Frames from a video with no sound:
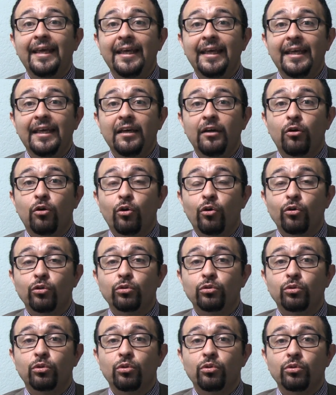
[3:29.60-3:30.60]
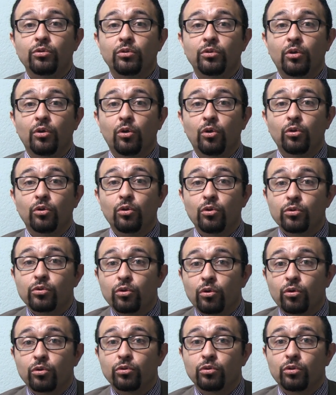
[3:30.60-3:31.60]
y costos,
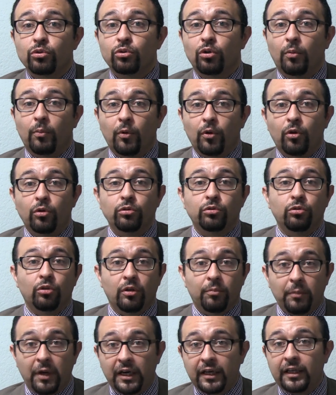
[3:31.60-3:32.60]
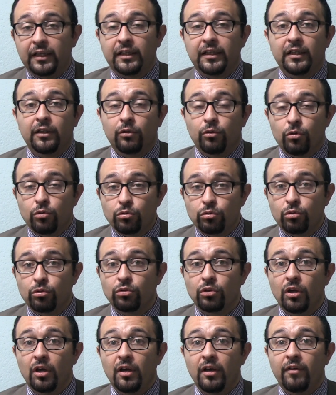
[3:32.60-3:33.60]
otros costos como costo de marketing,
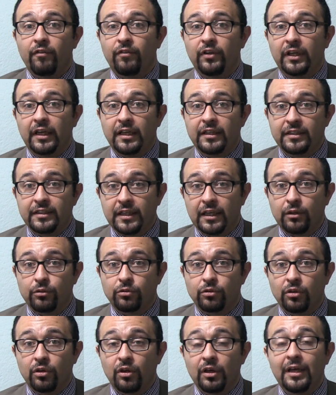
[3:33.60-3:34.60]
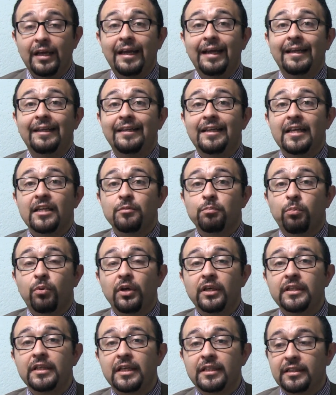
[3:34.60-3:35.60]
costos financieros.
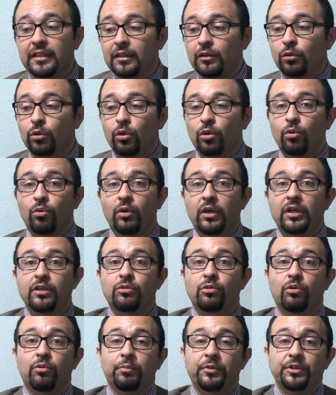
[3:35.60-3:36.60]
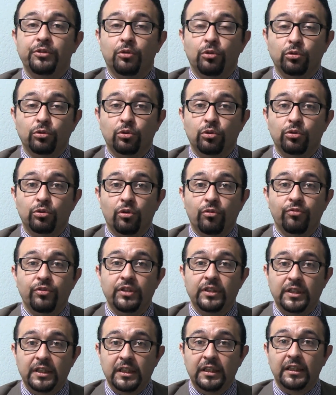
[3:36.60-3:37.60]
Después de hacer todo eso, mis costos de
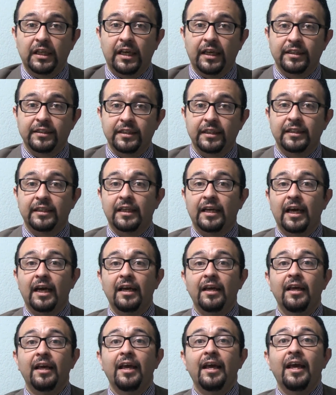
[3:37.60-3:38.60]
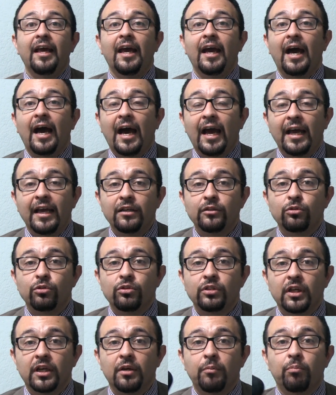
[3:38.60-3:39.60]
oficina, etcétera, a
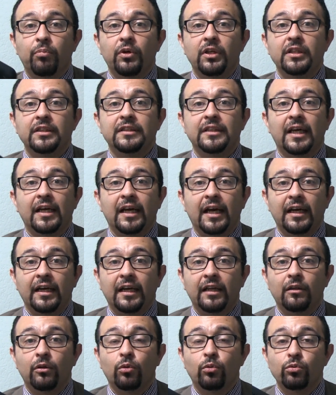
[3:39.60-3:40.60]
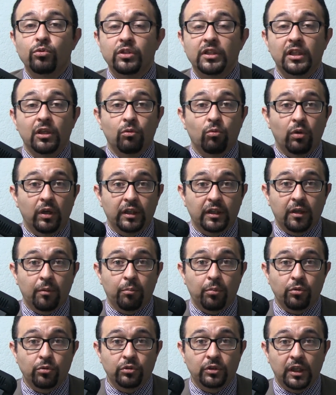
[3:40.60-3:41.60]
esto se le puede estar ganando un
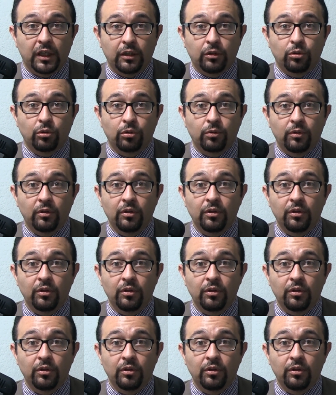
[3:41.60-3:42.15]
50%.